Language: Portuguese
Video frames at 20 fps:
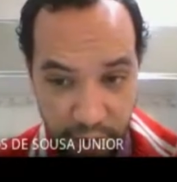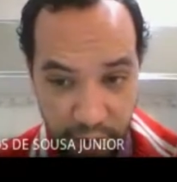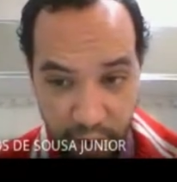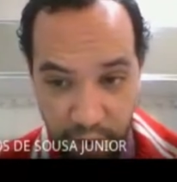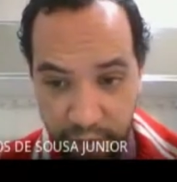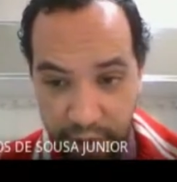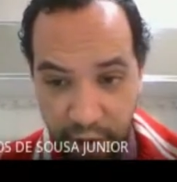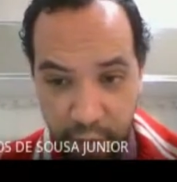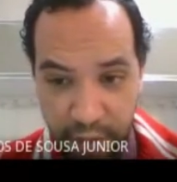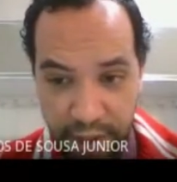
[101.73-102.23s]

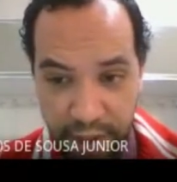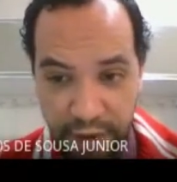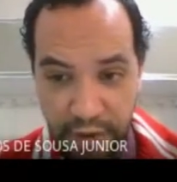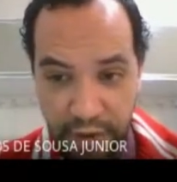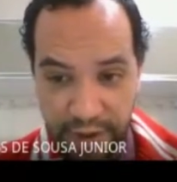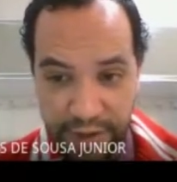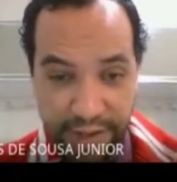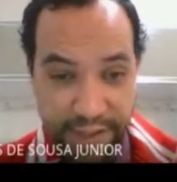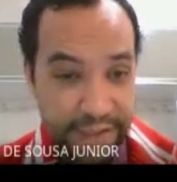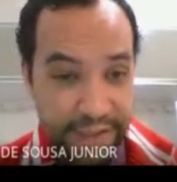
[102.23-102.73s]
qual que é o
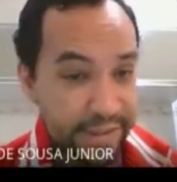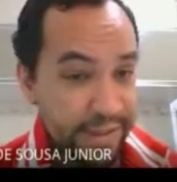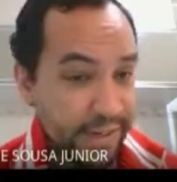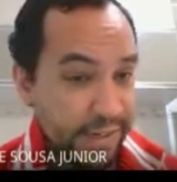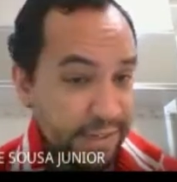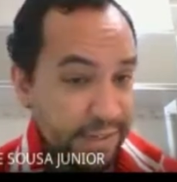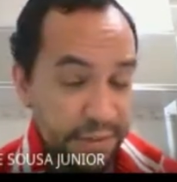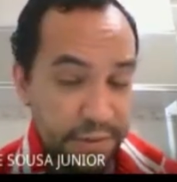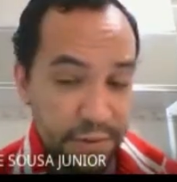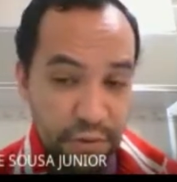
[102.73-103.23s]
maior
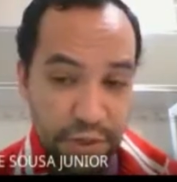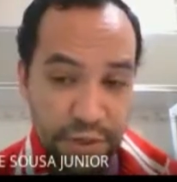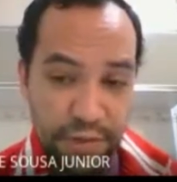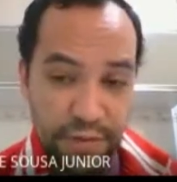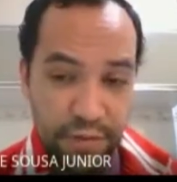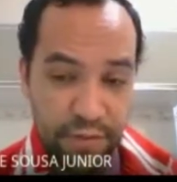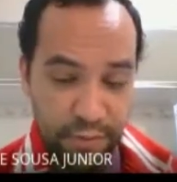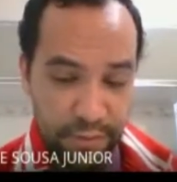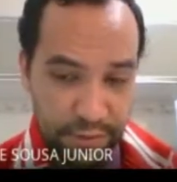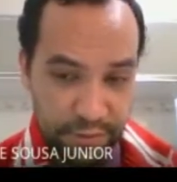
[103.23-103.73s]
entre esses
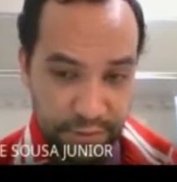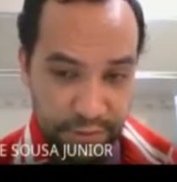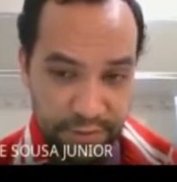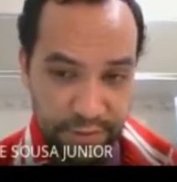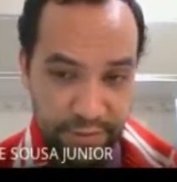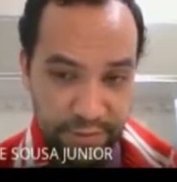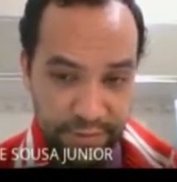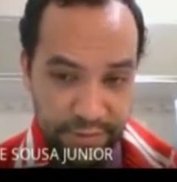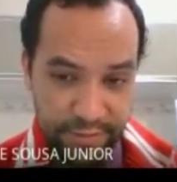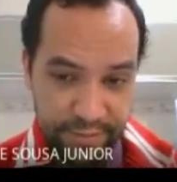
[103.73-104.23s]
dois
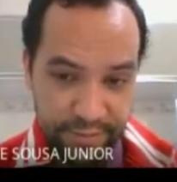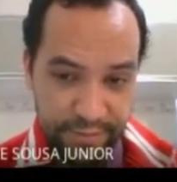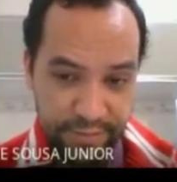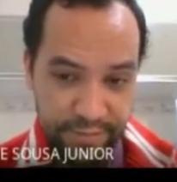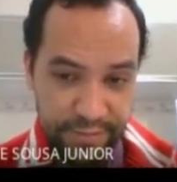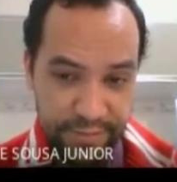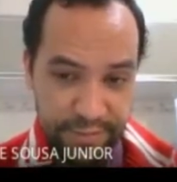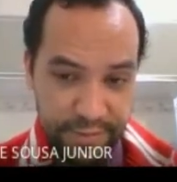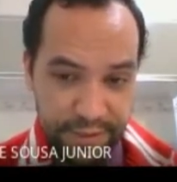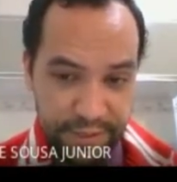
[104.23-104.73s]
números.
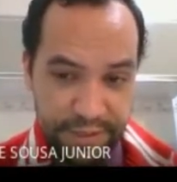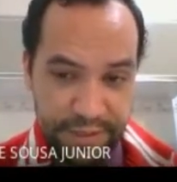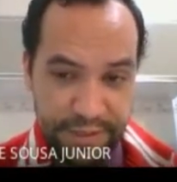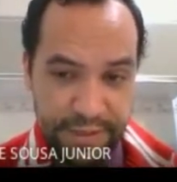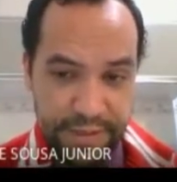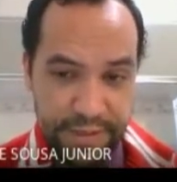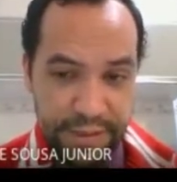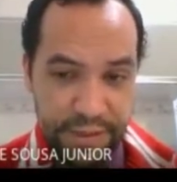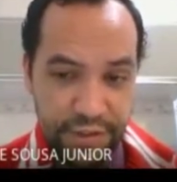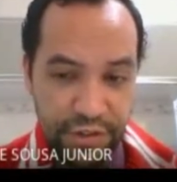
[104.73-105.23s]

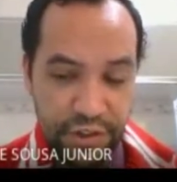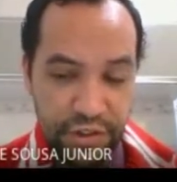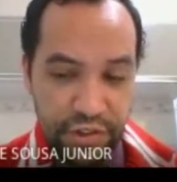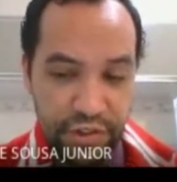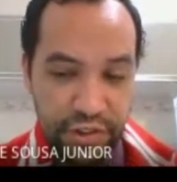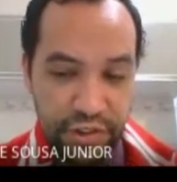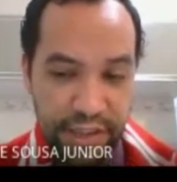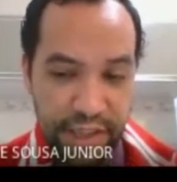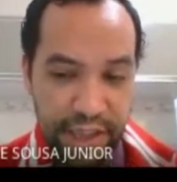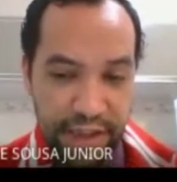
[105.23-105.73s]
Antes da
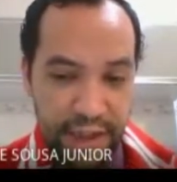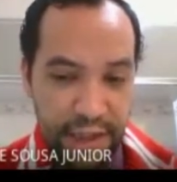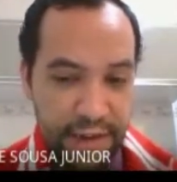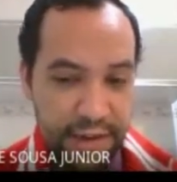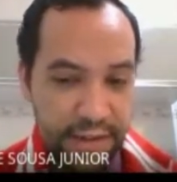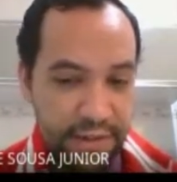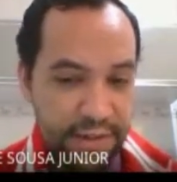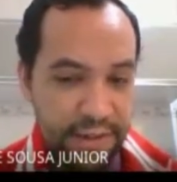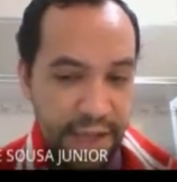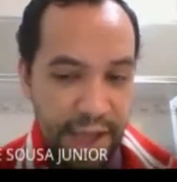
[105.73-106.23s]
gente
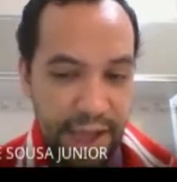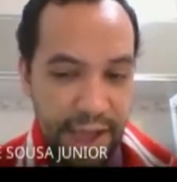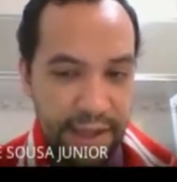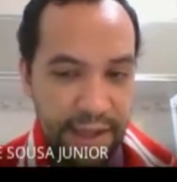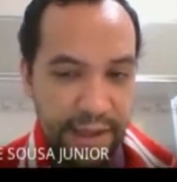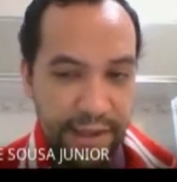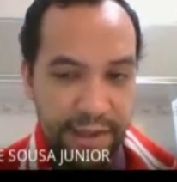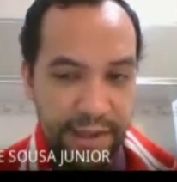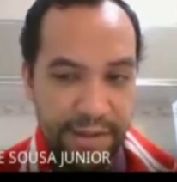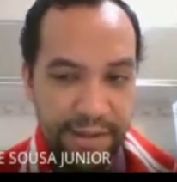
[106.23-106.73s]

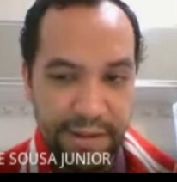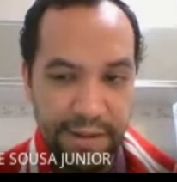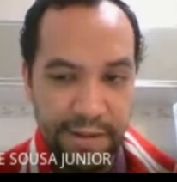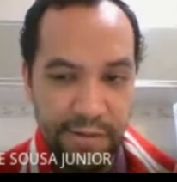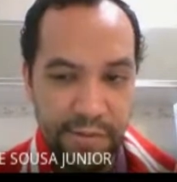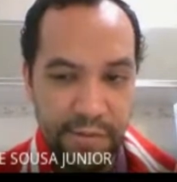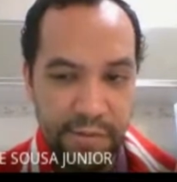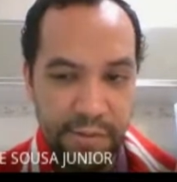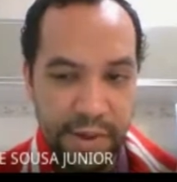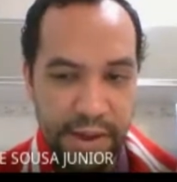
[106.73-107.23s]
analisar
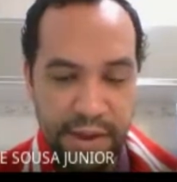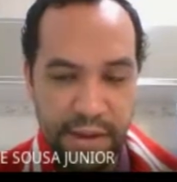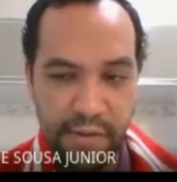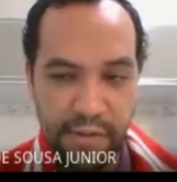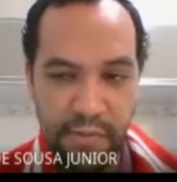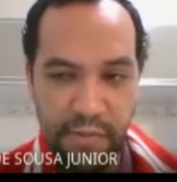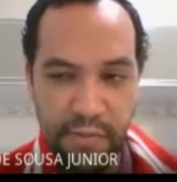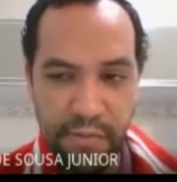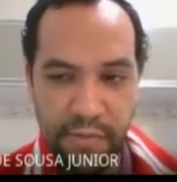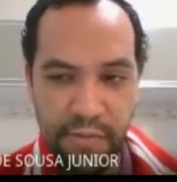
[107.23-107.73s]

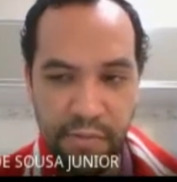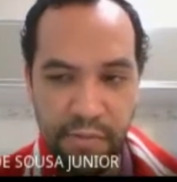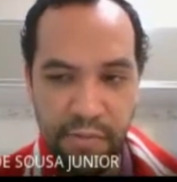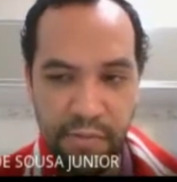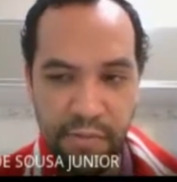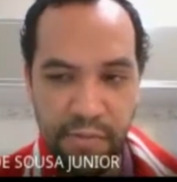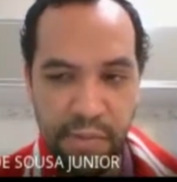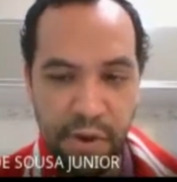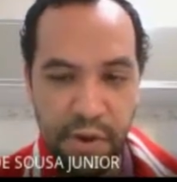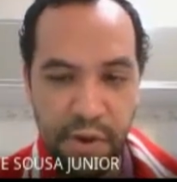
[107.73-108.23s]
uma,
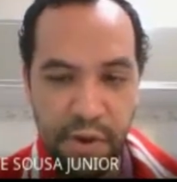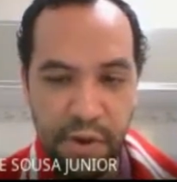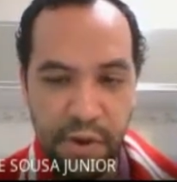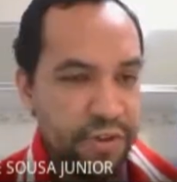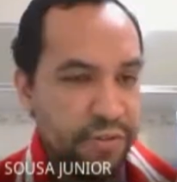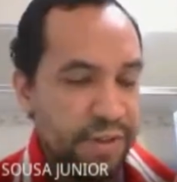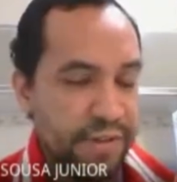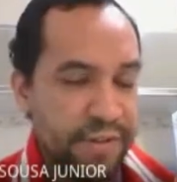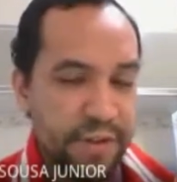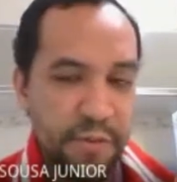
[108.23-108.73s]
um, uma
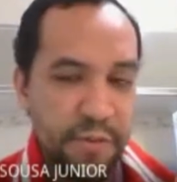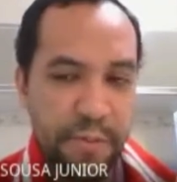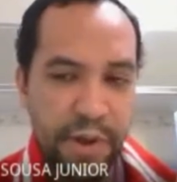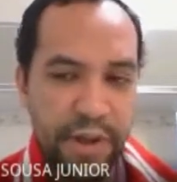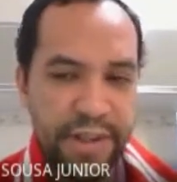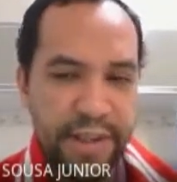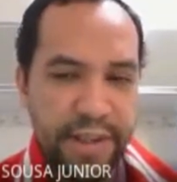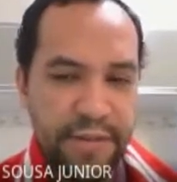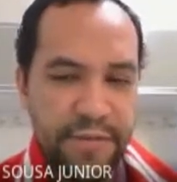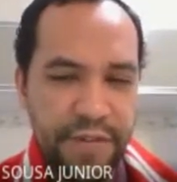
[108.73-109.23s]
observação,
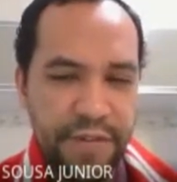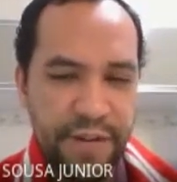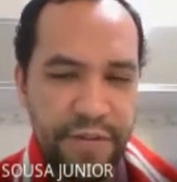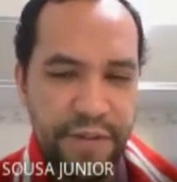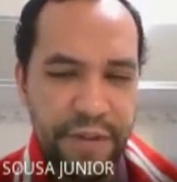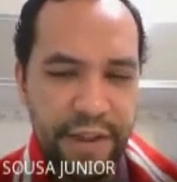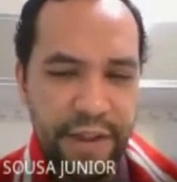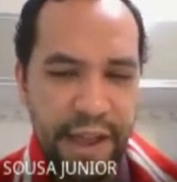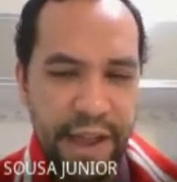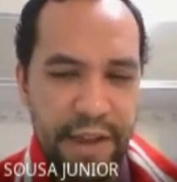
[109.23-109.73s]
podem
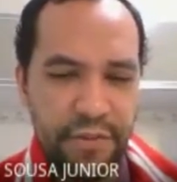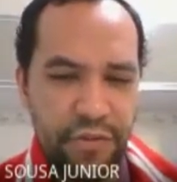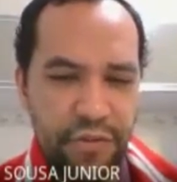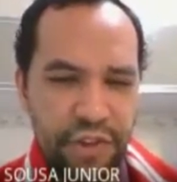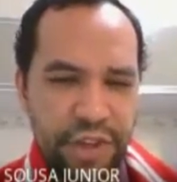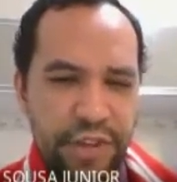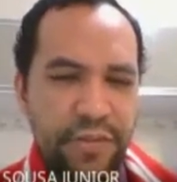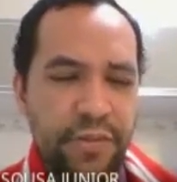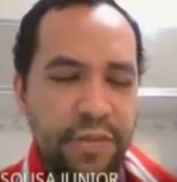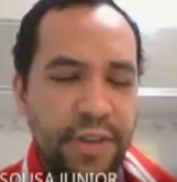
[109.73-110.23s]
verificar do
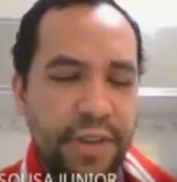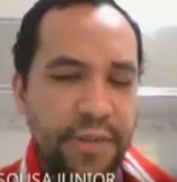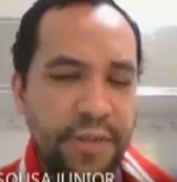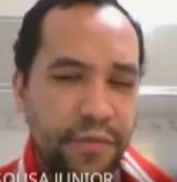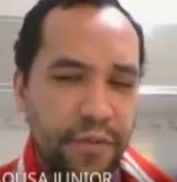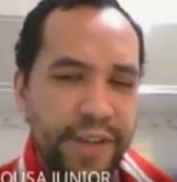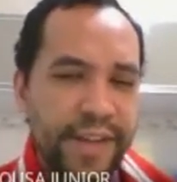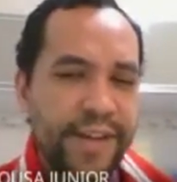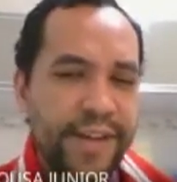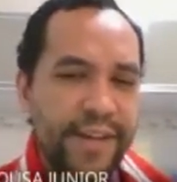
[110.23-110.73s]
jeito que foi